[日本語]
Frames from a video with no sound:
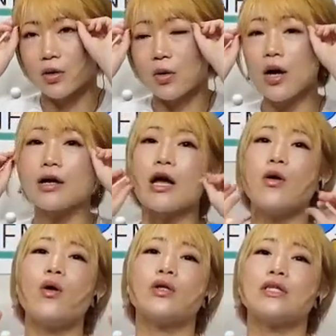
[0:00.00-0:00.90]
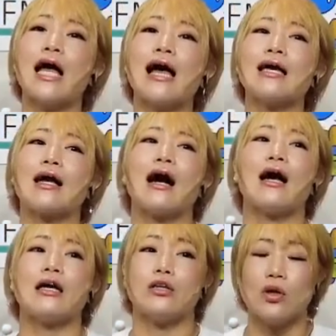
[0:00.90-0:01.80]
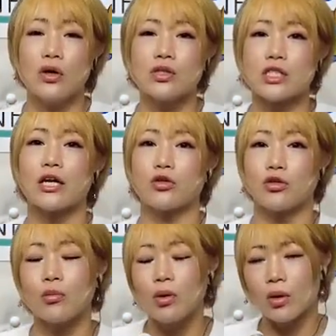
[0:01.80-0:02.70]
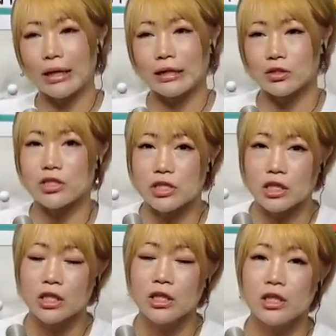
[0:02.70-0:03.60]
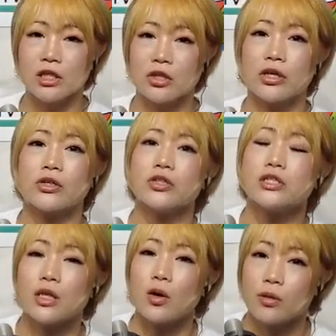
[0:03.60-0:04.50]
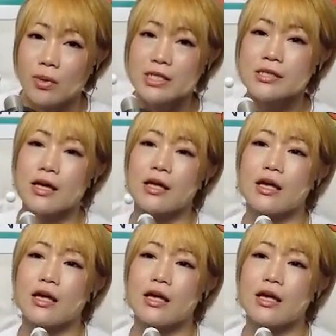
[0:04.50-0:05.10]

後楽園ホール大会のチケットも、随時予約しております。